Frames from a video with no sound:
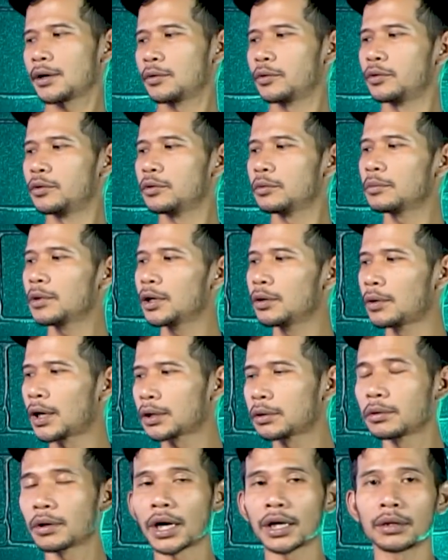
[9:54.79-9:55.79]
gunung lu
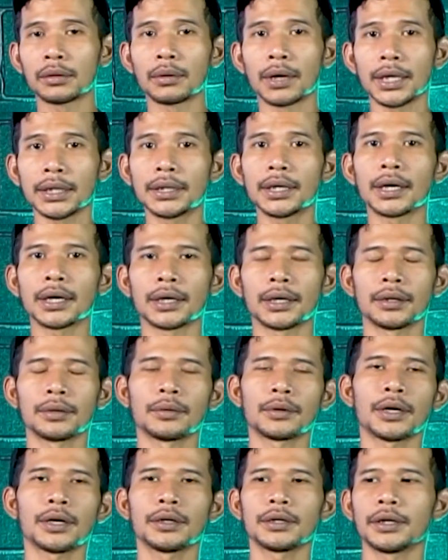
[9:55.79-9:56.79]
atur atur aja
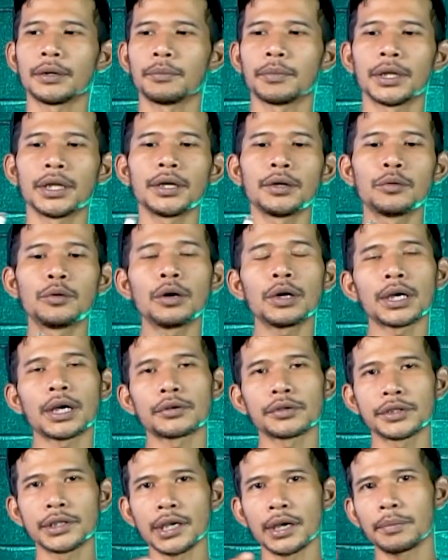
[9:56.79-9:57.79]
gitu kan yang penting gue
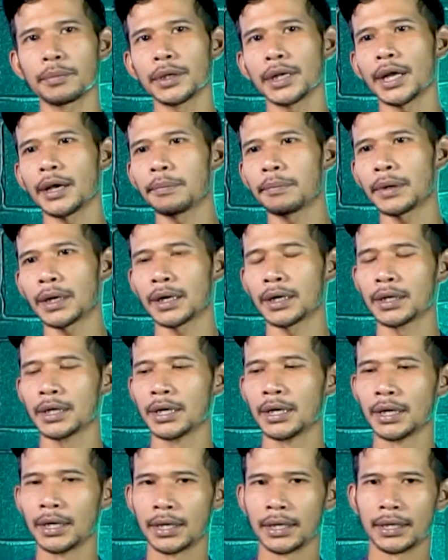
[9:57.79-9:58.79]
harus siapin apa
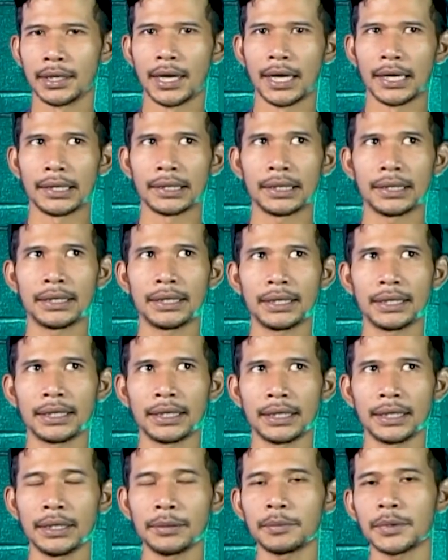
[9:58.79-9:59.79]
dan
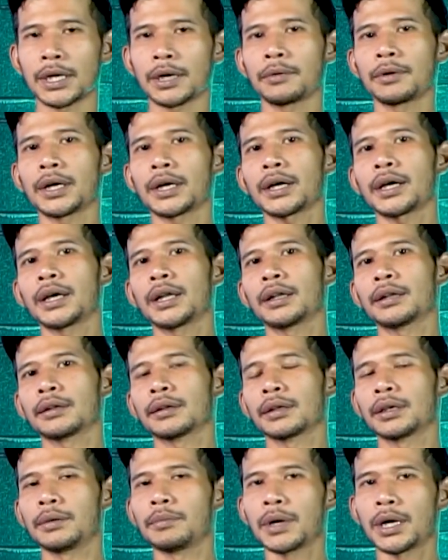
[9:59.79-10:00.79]
Kiki ini
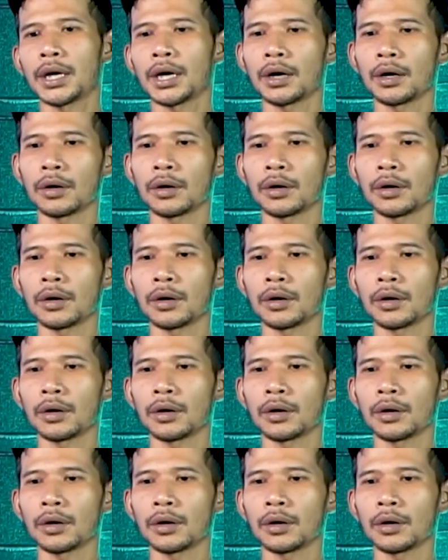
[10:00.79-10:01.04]
menawarkan gimana